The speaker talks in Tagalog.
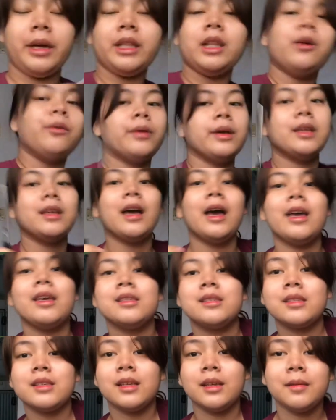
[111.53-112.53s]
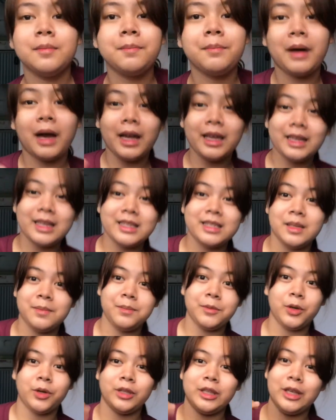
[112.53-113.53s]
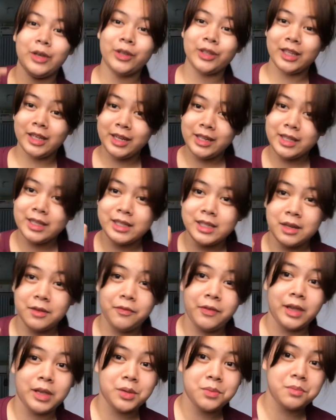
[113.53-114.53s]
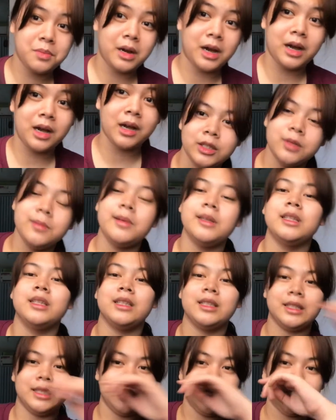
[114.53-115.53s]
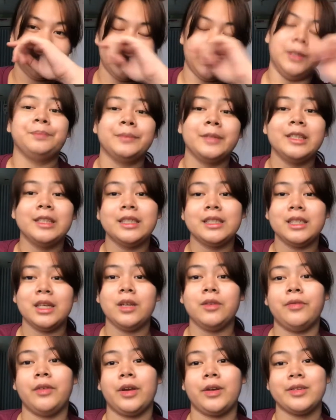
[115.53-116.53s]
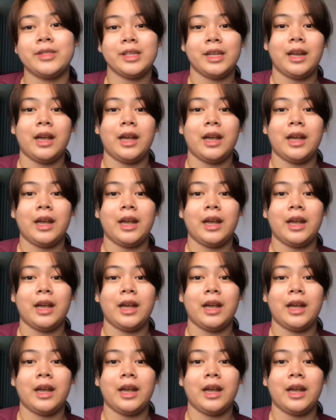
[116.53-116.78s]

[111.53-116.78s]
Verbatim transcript: the way guys, makinisip nyo, hindi ko din disinfect yung mga dumadating dito. I-disinfect ko sila.